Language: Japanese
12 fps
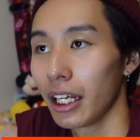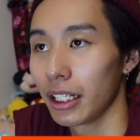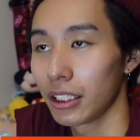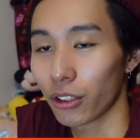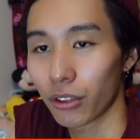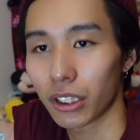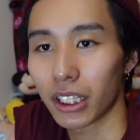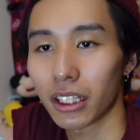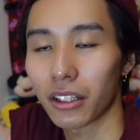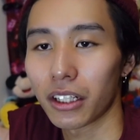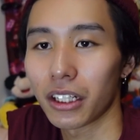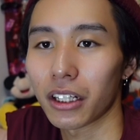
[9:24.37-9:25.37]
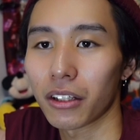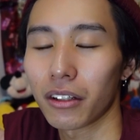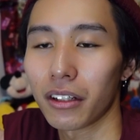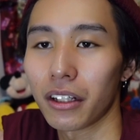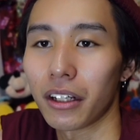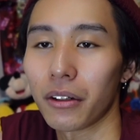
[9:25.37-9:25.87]
ちょっと経った時にやった
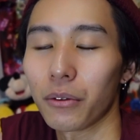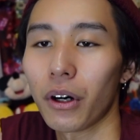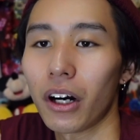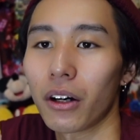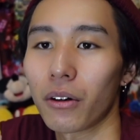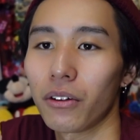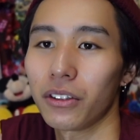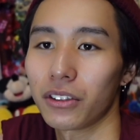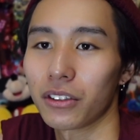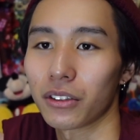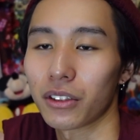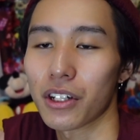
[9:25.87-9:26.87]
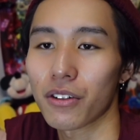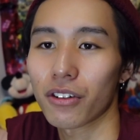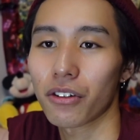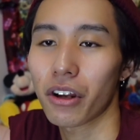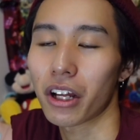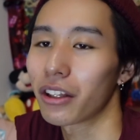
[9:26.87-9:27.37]
時に、うわ、こいつ成長し
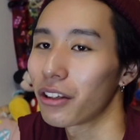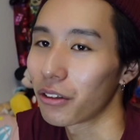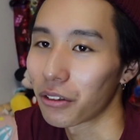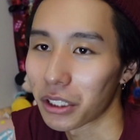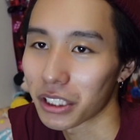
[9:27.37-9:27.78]
てるやんっていうのをね、